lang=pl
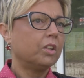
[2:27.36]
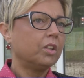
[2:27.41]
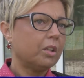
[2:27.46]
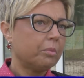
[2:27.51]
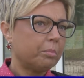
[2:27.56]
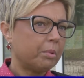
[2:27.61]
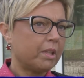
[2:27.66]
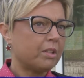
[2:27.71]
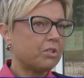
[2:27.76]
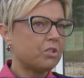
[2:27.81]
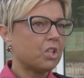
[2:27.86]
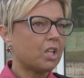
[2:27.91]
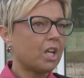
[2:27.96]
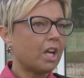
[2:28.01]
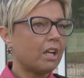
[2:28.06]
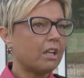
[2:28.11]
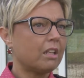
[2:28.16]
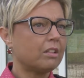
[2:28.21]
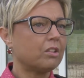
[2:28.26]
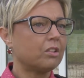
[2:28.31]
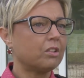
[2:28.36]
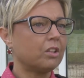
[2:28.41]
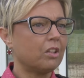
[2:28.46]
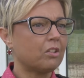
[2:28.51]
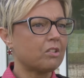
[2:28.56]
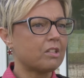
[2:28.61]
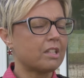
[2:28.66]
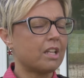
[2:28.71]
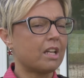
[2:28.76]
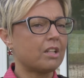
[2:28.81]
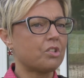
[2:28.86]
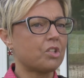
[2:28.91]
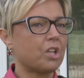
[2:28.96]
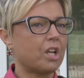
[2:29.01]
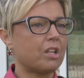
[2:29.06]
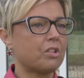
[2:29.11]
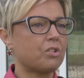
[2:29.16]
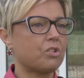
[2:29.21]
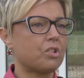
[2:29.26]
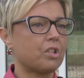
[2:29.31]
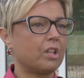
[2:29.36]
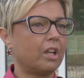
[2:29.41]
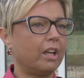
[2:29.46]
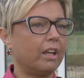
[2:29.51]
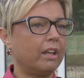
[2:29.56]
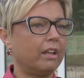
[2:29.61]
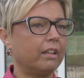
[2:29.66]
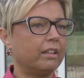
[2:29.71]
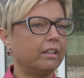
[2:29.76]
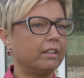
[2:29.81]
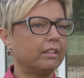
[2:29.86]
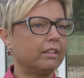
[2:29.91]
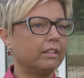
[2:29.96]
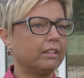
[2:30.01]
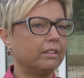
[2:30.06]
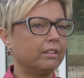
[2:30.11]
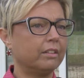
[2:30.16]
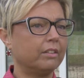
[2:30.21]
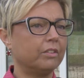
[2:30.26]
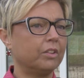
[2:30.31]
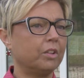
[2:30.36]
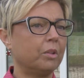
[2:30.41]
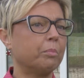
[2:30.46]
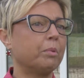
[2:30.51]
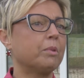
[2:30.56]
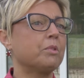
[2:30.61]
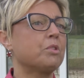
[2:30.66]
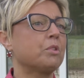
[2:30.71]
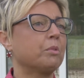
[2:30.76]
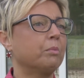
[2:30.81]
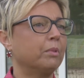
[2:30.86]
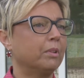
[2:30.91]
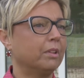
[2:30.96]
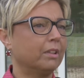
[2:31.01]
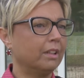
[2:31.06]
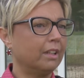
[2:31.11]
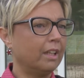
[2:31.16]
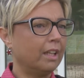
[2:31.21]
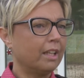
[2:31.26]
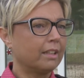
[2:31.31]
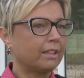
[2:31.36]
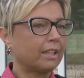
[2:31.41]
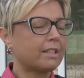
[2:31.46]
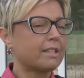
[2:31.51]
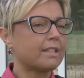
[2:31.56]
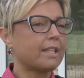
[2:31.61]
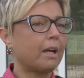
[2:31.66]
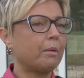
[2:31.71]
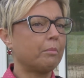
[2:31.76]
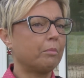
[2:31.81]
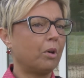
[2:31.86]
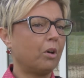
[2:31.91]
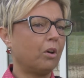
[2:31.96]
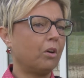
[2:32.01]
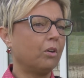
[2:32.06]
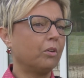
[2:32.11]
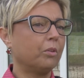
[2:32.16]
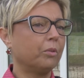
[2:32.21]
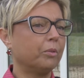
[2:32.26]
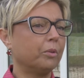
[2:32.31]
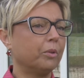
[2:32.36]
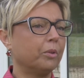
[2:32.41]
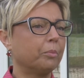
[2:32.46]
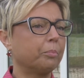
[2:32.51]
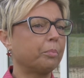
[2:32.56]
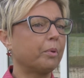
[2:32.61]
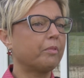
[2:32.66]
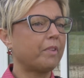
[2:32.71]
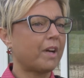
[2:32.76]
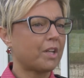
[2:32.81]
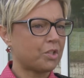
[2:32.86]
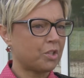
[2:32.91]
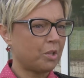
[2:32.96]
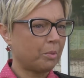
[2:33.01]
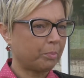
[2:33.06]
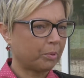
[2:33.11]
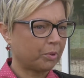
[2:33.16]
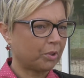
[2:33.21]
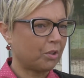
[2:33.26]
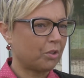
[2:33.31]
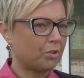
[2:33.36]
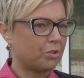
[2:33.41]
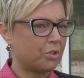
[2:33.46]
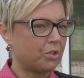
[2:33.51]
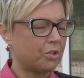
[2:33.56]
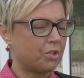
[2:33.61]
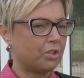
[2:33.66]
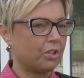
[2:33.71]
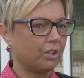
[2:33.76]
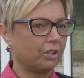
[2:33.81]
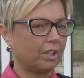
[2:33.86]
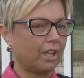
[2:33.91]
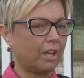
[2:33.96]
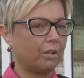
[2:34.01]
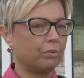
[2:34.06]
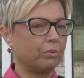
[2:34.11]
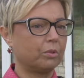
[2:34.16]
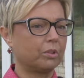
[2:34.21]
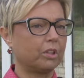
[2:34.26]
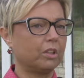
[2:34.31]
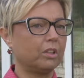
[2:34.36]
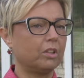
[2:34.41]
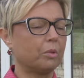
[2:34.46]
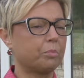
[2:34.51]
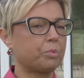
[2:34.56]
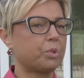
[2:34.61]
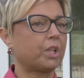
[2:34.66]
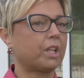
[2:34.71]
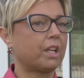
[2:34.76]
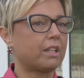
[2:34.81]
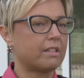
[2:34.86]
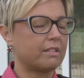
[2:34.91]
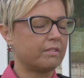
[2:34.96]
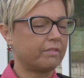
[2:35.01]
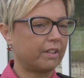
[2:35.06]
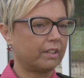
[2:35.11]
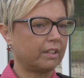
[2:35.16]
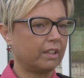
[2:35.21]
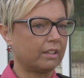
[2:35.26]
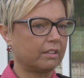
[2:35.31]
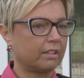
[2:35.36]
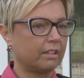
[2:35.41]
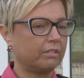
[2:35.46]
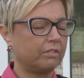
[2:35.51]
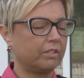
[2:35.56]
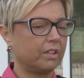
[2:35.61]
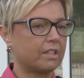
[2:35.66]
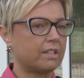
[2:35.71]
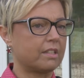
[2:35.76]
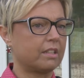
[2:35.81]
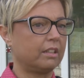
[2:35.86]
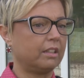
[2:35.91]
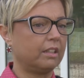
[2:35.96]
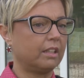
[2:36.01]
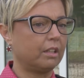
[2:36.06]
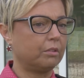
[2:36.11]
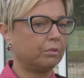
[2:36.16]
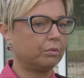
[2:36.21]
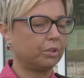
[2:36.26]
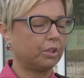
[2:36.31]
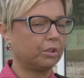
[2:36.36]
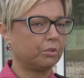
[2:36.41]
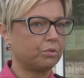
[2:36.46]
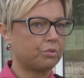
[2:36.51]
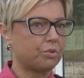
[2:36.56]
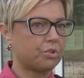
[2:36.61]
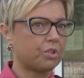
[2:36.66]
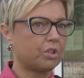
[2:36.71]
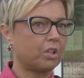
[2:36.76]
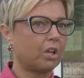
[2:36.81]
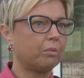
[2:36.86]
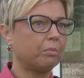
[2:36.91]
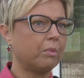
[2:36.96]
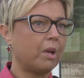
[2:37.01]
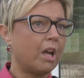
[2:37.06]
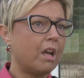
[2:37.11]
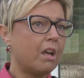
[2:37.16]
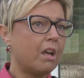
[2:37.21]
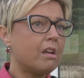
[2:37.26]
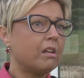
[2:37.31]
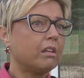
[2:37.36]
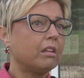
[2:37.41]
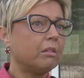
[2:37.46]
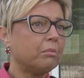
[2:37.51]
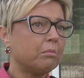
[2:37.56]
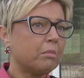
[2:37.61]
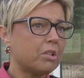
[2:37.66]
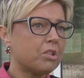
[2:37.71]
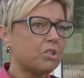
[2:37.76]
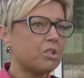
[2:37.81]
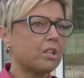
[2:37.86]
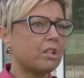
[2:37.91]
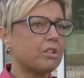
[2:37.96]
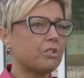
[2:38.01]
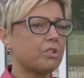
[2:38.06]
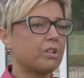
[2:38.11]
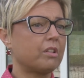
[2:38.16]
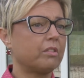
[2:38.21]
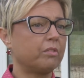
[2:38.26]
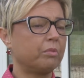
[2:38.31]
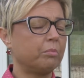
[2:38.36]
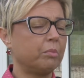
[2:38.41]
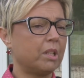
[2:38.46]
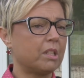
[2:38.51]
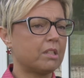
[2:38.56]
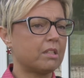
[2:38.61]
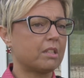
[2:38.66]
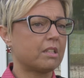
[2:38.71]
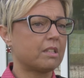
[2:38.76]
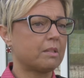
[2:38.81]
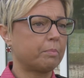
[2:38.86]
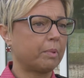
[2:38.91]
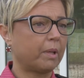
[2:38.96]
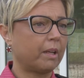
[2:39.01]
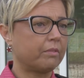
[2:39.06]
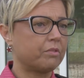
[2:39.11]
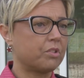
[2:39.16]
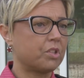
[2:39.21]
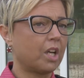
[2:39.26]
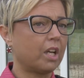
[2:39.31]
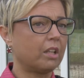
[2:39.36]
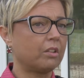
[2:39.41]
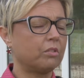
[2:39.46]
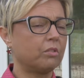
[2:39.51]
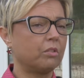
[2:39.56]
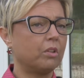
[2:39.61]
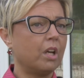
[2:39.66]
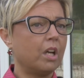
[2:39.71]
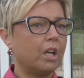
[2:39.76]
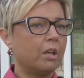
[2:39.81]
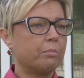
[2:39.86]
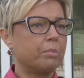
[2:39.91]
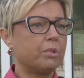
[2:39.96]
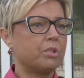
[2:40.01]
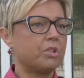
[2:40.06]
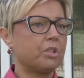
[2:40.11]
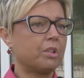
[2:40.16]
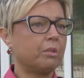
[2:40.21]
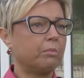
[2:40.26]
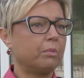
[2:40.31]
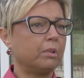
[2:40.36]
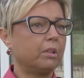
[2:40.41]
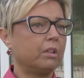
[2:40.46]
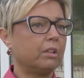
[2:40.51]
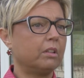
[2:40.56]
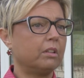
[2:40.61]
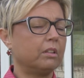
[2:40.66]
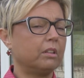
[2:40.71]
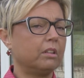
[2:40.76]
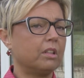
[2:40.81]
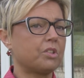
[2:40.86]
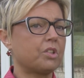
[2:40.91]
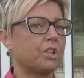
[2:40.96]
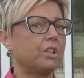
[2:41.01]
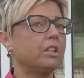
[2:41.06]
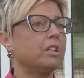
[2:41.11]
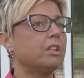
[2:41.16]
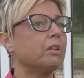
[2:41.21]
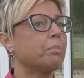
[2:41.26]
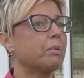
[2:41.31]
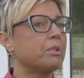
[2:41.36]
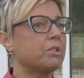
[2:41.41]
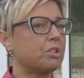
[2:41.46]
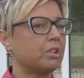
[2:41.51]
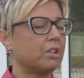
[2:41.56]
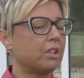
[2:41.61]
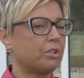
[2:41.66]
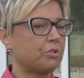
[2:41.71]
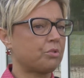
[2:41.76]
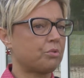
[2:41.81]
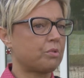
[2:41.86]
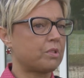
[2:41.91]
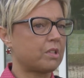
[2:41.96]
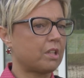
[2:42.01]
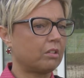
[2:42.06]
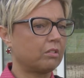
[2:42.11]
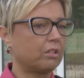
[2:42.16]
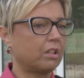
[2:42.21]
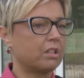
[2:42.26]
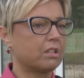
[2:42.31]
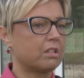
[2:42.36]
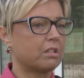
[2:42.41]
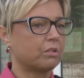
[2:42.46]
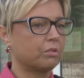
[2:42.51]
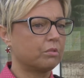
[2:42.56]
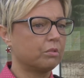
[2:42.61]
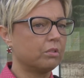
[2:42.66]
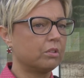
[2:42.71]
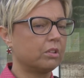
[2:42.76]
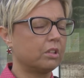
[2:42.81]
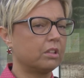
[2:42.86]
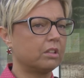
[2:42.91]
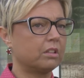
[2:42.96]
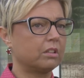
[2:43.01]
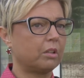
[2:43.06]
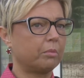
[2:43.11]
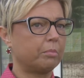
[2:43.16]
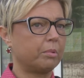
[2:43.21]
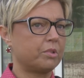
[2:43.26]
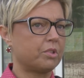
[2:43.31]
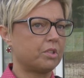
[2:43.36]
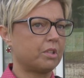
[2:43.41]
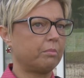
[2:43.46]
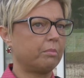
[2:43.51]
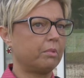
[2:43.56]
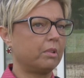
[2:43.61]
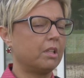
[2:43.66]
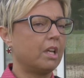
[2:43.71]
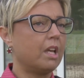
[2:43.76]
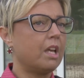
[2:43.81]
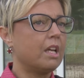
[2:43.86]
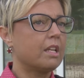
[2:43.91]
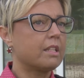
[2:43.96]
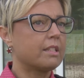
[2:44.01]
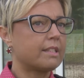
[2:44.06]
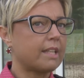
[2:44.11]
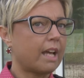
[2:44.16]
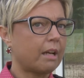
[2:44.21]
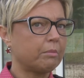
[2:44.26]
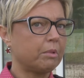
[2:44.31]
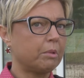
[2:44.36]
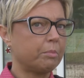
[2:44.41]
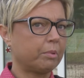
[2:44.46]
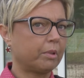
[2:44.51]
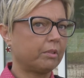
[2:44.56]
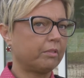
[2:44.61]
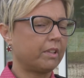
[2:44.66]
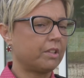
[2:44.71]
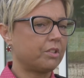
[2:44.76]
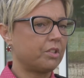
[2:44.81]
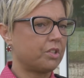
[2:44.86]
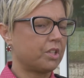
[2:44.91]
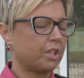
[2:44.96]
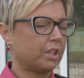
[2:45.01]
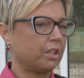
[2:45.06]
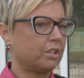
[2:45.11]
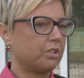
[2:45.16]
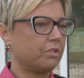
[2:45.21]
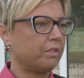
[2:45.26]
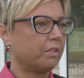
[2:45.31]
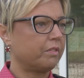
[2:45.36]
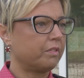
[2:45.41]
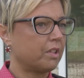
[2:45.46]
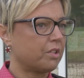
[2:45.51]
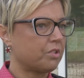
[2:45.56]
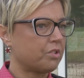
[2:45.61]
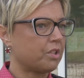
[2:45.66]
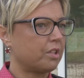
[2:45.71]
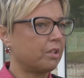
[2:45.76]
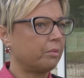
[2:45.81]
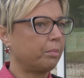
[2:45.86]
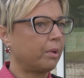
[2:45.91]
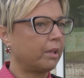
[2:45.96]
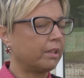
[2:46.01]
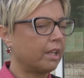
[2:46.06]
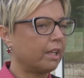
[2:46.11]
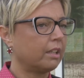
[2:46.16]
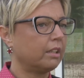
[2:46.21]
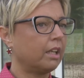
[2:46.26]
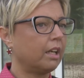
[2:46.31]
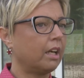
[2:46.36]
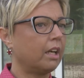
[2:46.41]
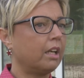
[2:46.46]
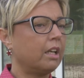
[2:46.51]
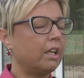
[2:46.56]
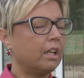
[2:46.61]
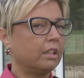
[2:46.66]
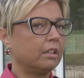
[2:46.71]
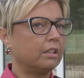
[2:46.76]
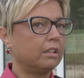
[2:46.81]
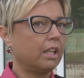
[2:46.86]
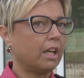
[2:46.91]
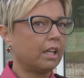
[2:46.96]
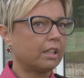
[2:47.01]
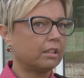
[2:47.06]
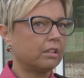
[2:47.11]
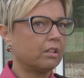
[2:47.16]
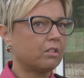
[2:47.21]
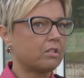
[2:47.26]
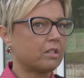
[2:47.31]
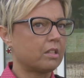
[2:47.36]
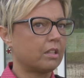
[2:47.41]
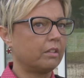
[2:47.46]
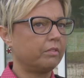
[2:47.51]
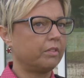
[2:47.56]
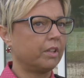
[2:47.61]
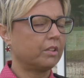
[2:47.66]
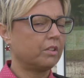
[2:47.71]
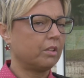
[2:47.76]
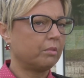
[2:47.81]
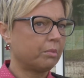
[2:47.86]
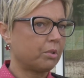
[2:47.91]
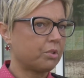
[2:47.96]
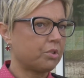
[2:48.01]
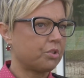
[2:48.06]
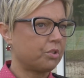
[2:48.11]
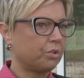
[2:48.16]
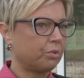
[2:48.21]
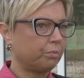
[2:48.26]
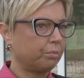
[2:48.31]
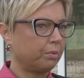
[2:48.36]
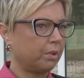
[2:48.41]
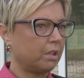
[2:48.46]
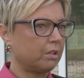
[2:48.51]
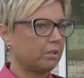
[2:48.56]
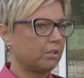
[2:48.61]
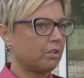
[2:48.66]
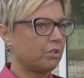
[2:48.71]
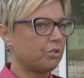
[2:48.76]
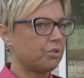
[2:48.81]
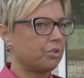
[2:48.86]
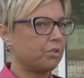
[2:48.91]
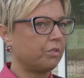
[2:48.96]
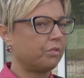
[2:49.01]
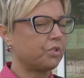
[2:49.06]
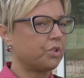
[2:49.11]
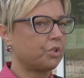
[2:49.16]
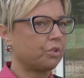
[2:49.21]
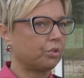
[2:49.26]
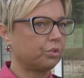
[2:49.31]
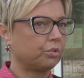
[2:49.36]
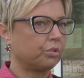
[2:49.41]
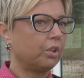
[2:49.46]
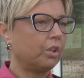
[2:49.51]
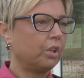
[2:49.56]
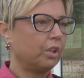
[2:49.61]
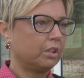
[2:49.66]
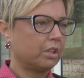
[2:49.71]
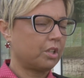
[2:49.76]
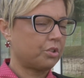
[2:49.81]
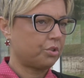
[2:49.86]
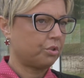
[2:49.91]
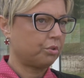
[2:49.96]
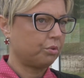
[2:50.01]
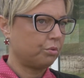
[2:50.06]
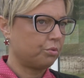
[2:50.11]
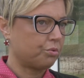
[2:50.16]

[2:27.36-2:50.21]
Nie będzie, ale to nie oznacza, że e, nie będziemy tak samo e, poważnie podchodzić do nauki, do przekazywania tej wiedzy i nauki uczniom. I myślę, że w miejsce sprawdzianu będziemy, jeżeli nie będzie narzucone z góry, to będziemy sami prowadzić jakieś wewnętrzne badania, diagnozę wiadomości, umiejętności wśród naszych